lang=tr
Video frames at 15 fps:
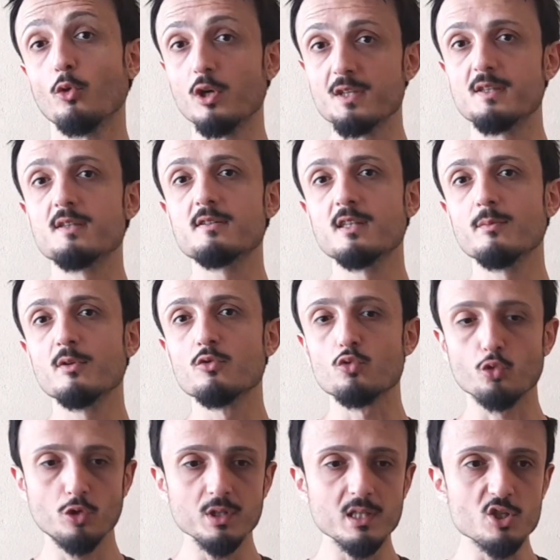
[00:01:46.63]
Böyle sistemin
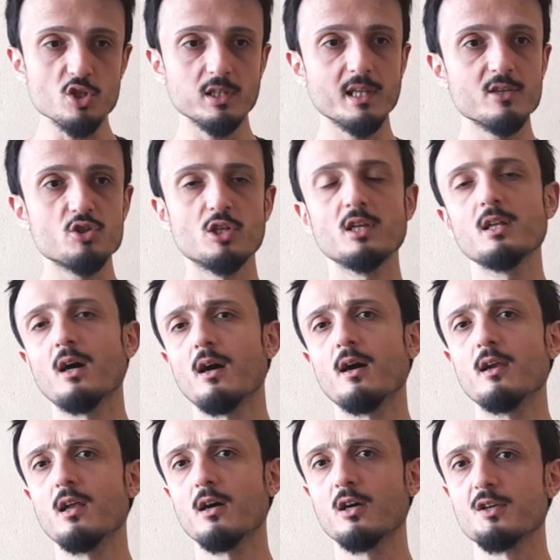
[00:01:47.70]
rutin işleyişiyle
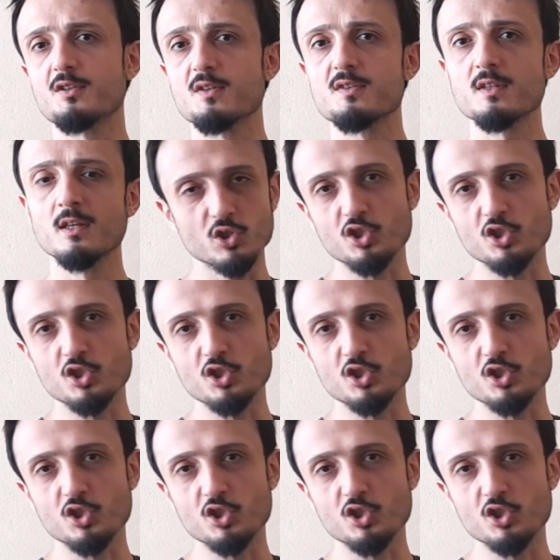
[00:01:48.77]
alakasız